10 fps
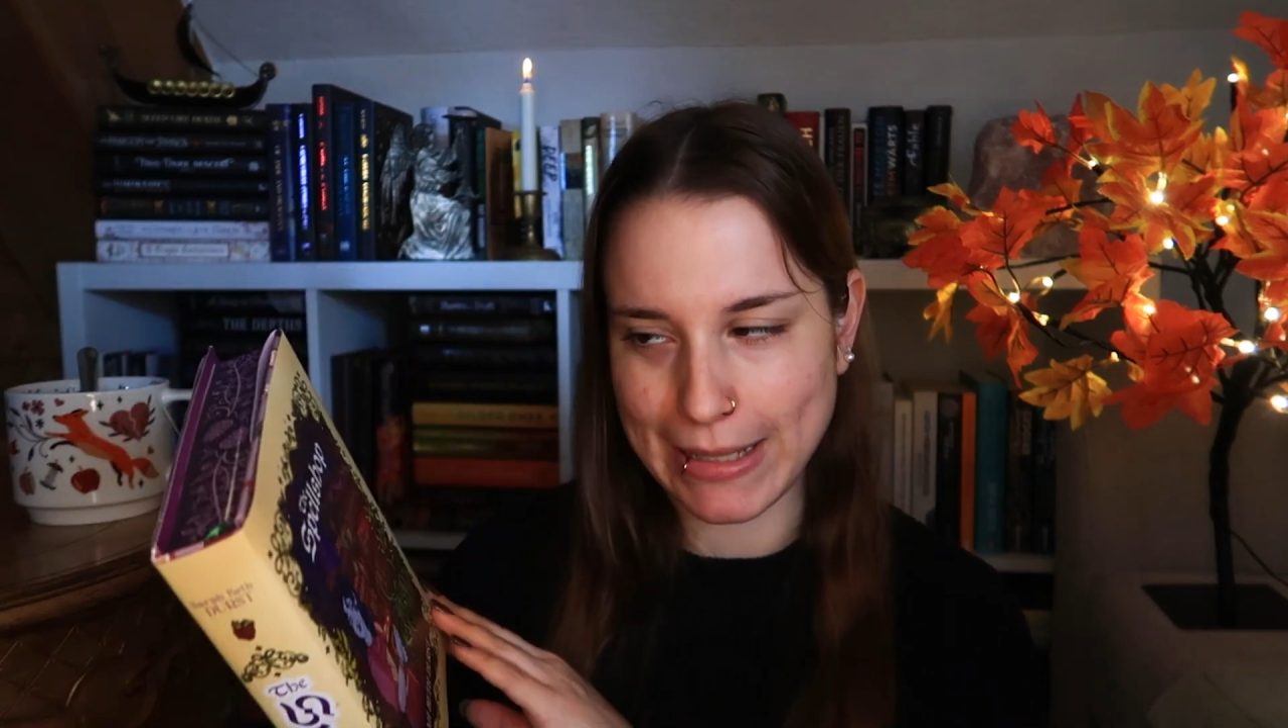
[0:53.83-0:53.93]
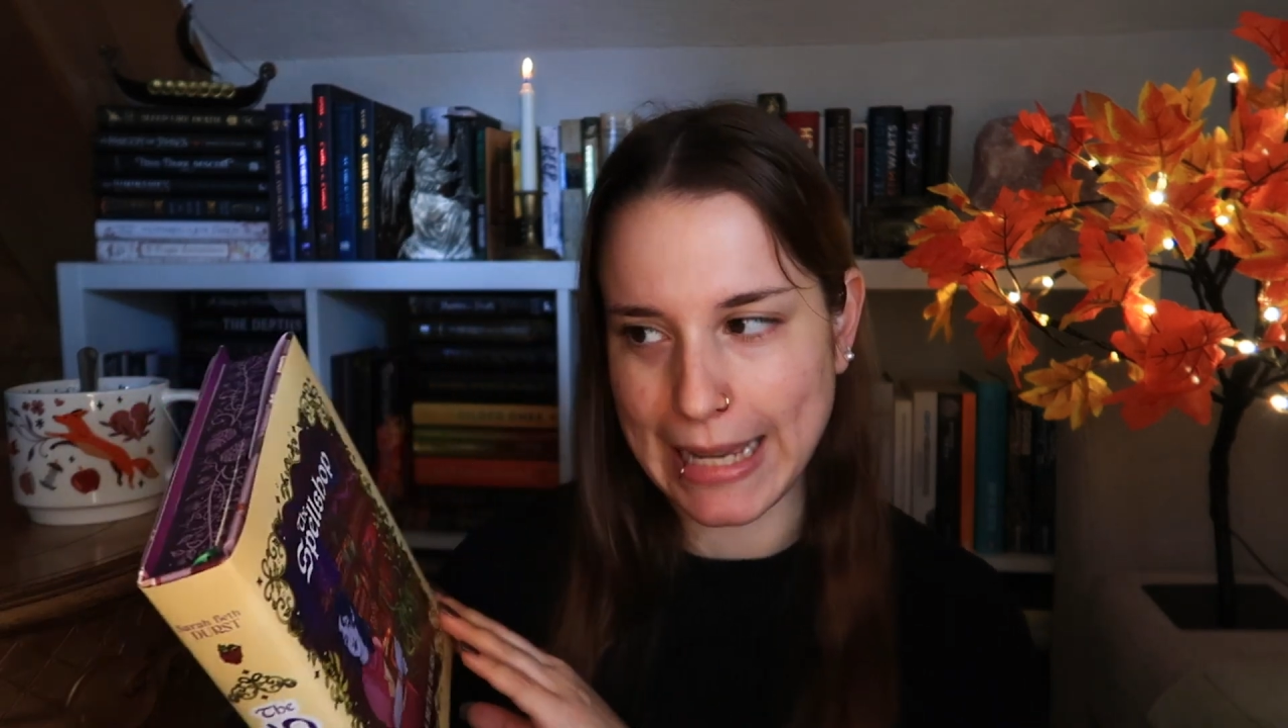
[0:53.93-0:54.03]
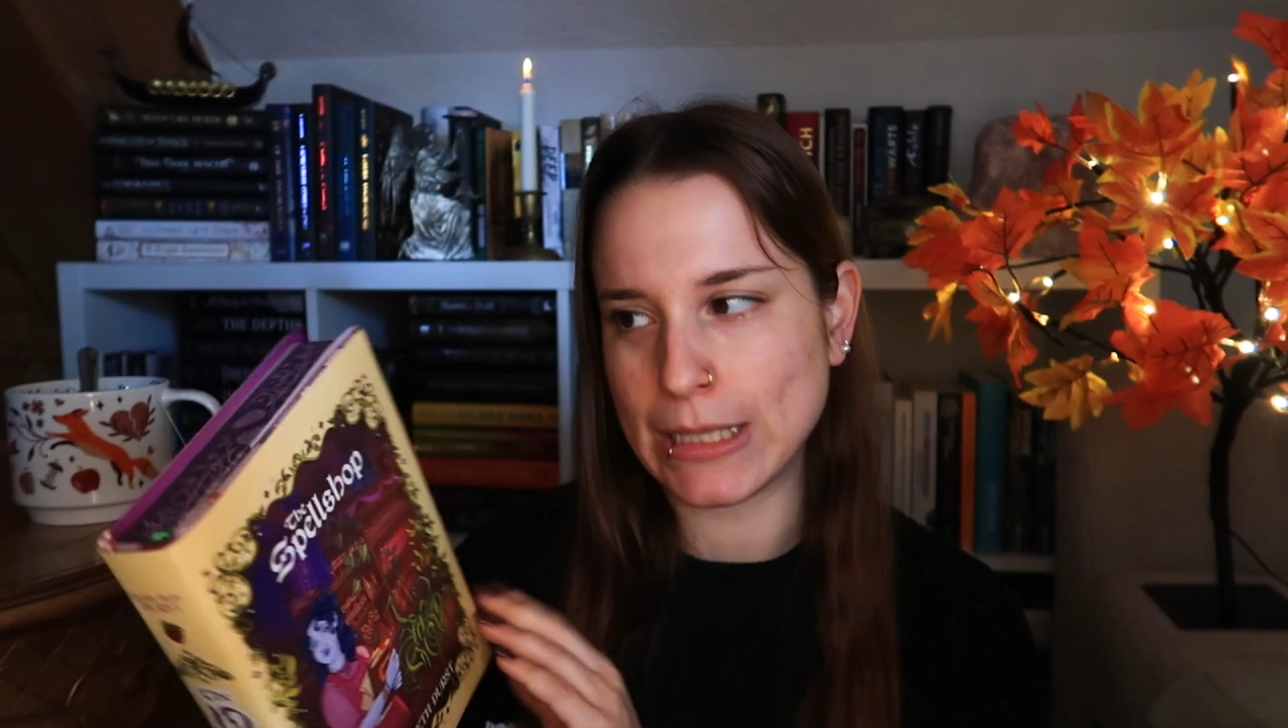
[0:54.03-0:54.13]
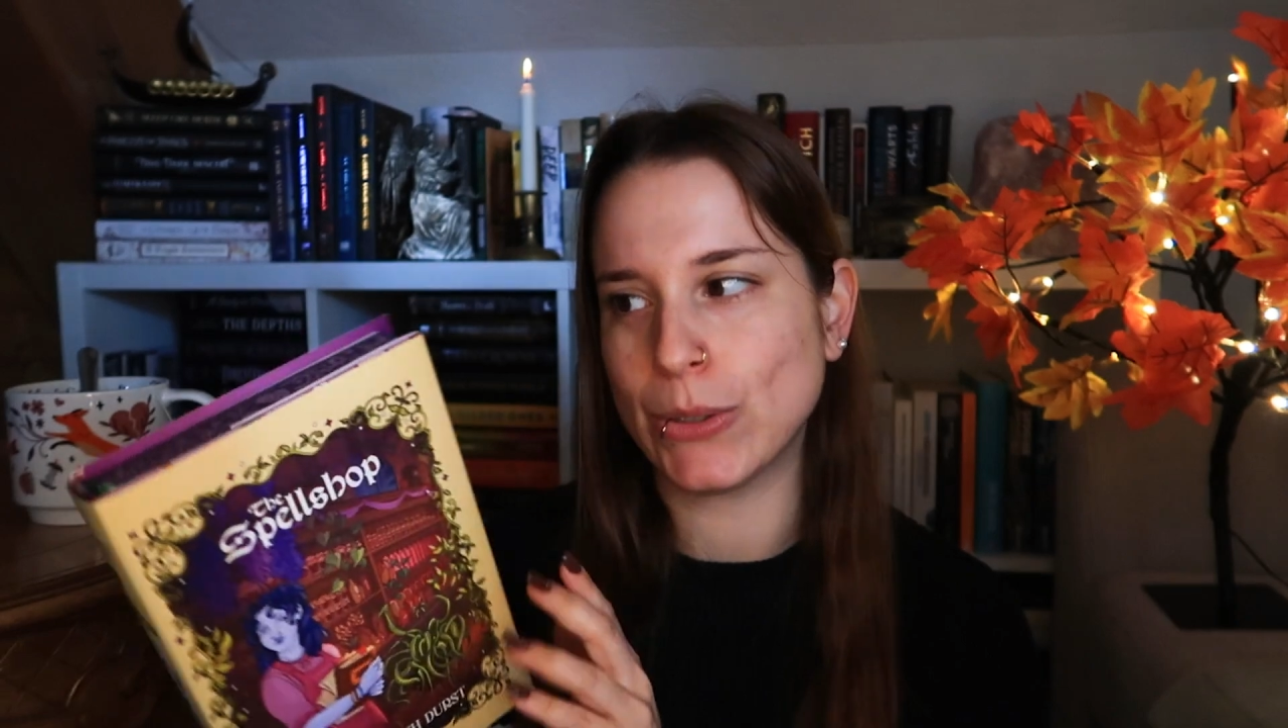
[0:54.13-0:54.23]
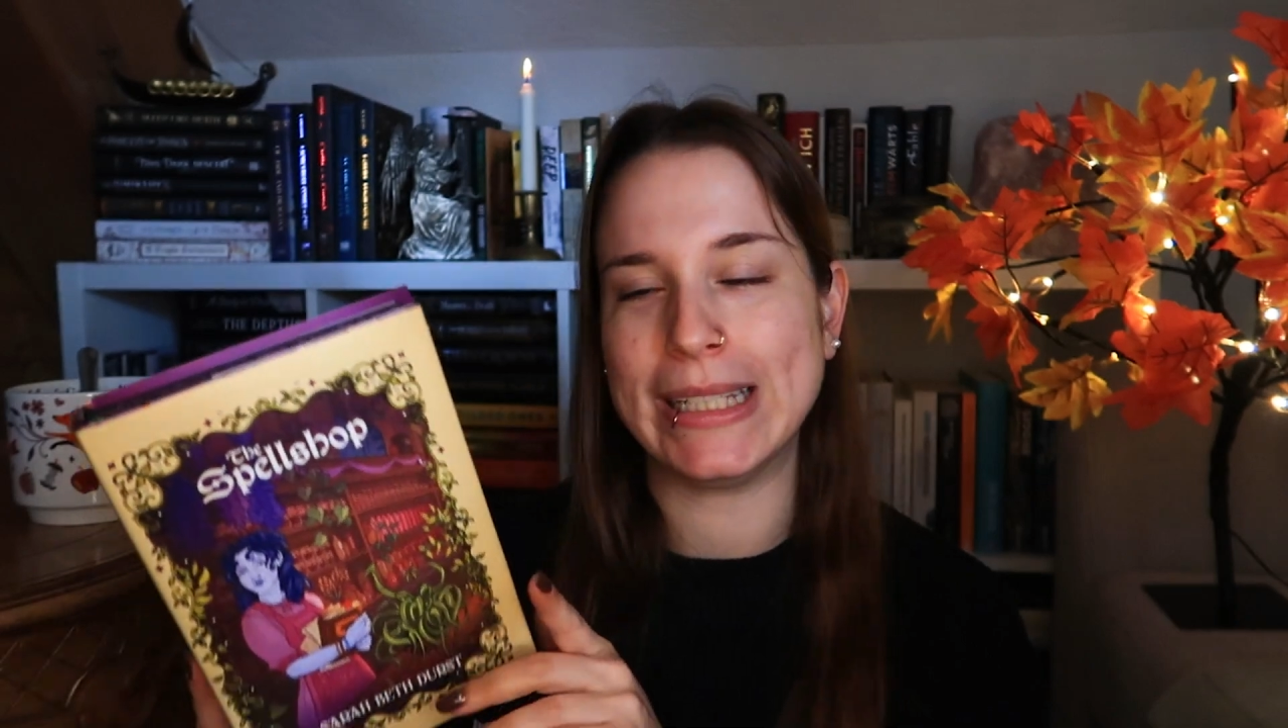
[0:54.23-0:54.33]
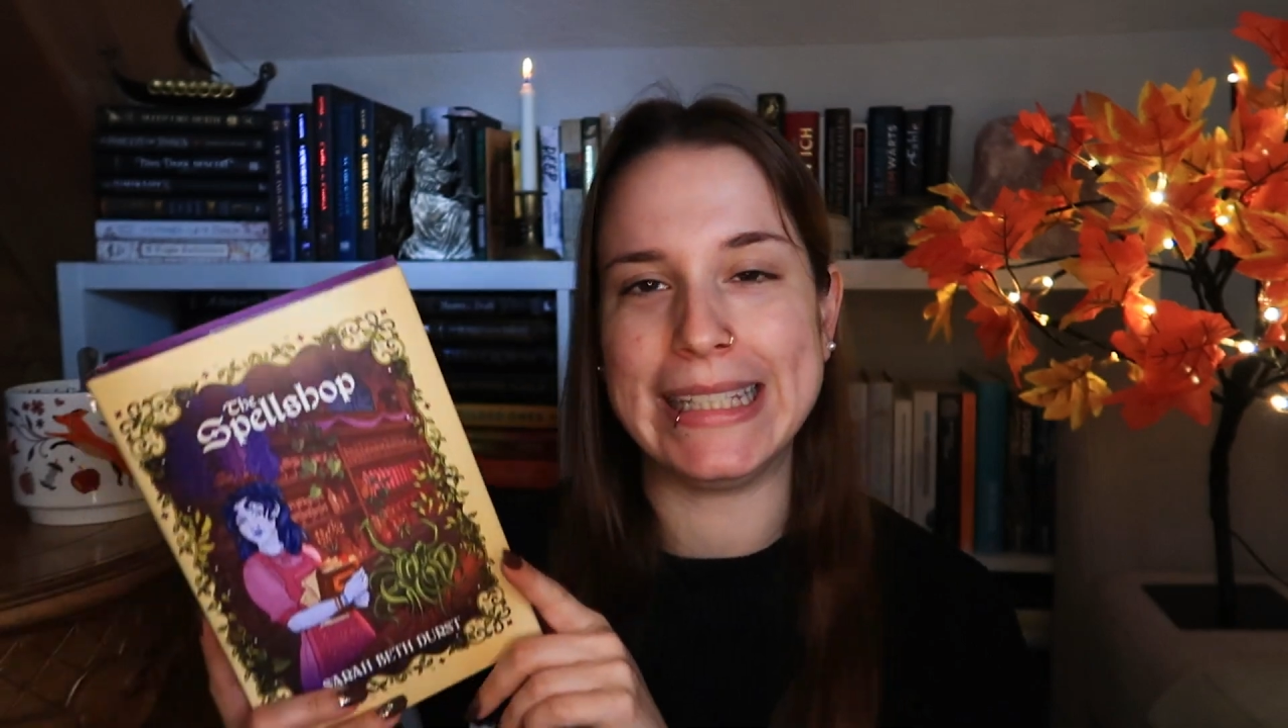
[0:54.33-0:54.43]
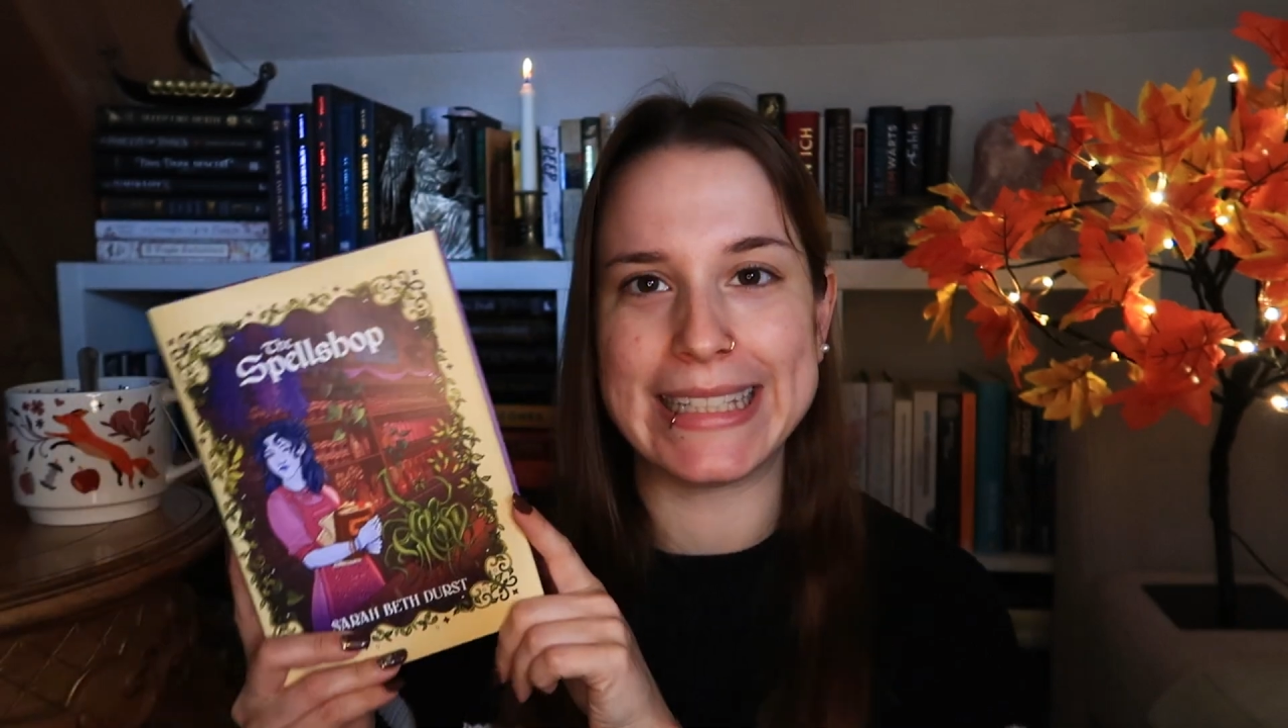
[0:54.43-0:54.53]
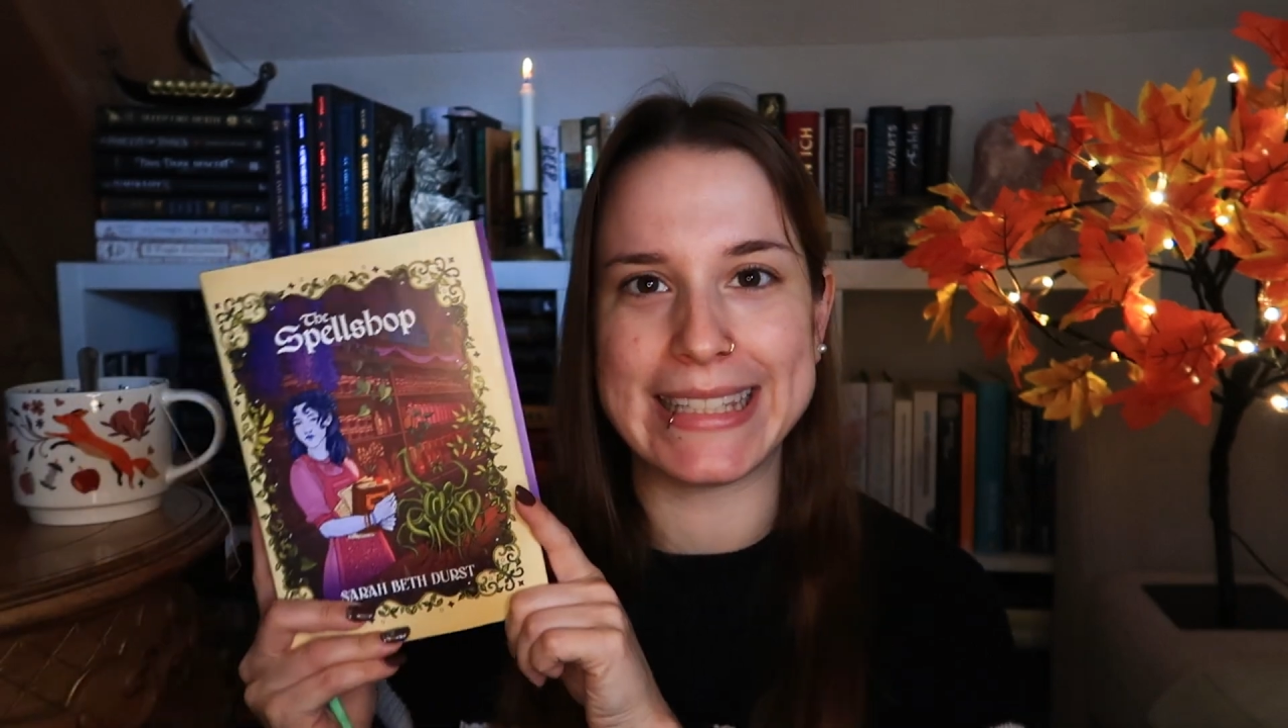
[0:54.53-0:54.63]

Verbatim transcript: vielleicht noch nie